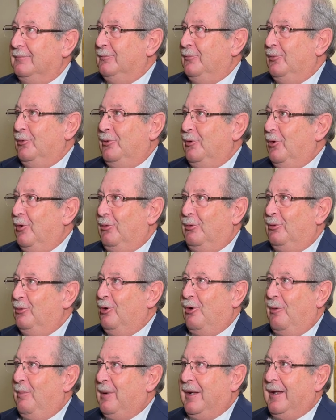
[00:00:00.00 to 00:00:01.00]
No
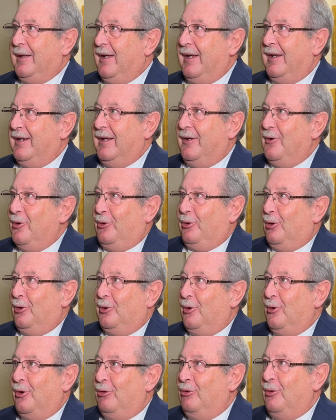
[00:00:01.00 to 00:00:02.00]
comprendéis que
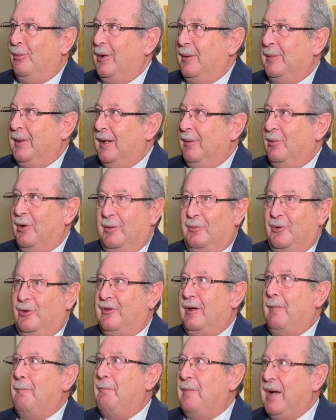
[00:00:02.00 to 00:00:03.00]
nosotros no somos andas podemos
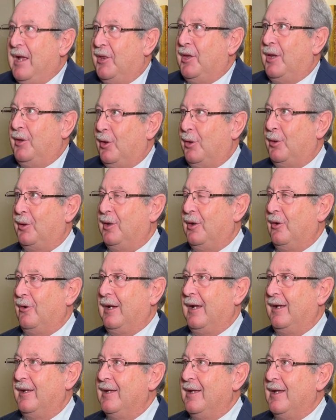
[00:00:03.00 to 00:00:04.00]
estar más de 12
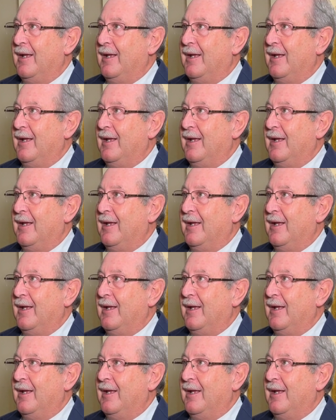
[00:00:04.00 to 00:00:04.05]
horas